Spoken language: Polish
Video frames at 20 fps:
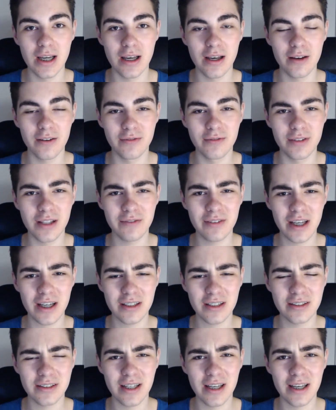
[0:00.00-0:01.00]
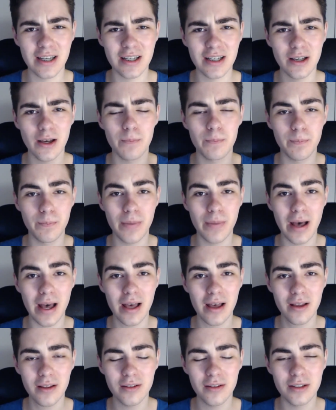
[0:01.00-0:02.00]
e, w nawiasie
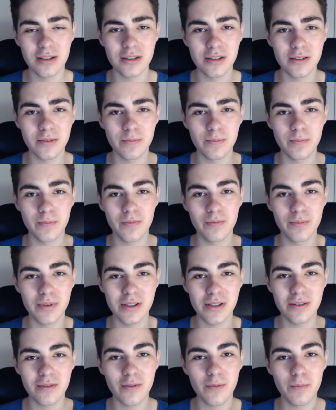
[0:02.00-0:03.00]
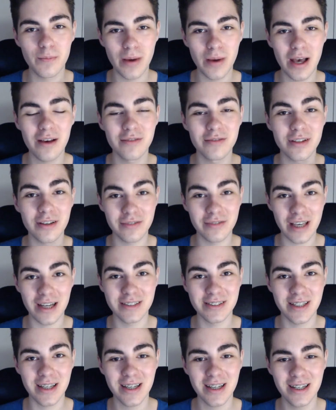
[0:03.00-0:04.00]
P, znaczy P w
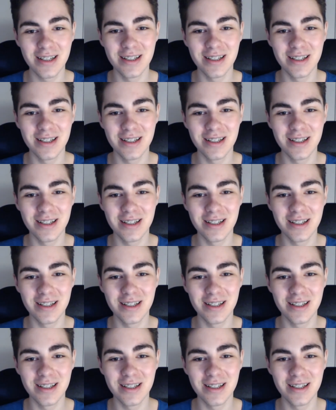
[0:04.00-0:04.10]
nawiasie,